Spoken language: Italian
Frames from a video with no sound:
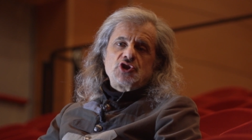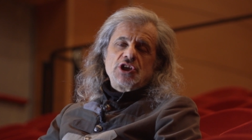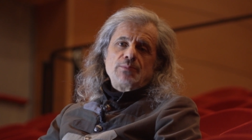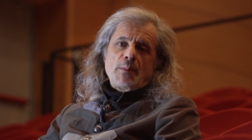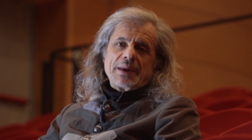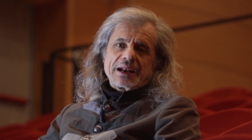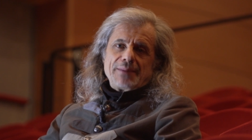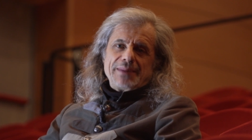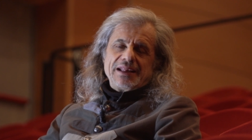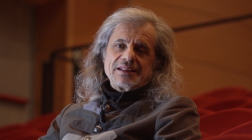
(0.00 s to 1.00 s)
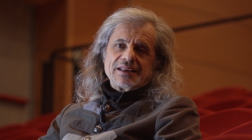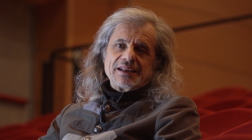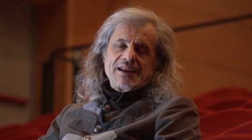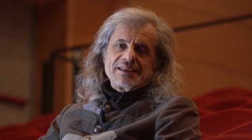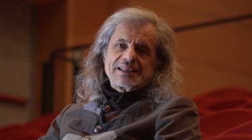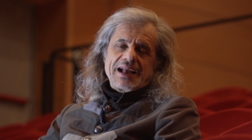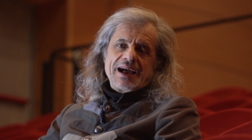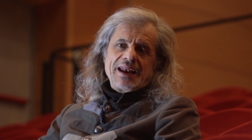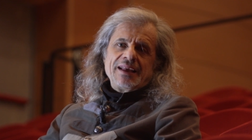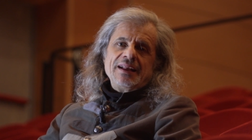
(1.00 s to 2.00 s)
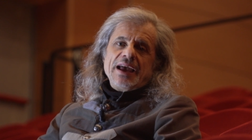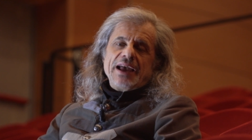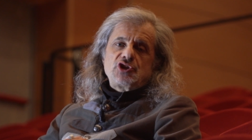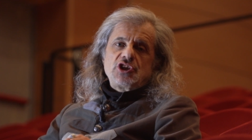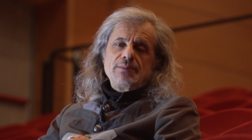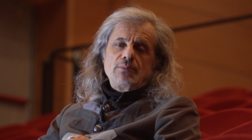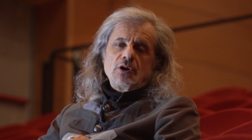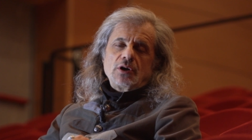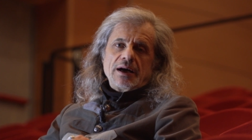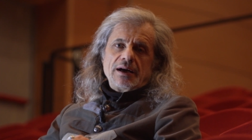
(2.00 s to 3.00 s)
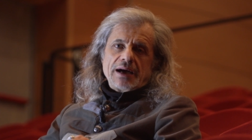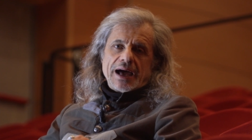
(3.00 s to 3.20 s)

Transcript: cibo per la mente nelle sale e cibo eh,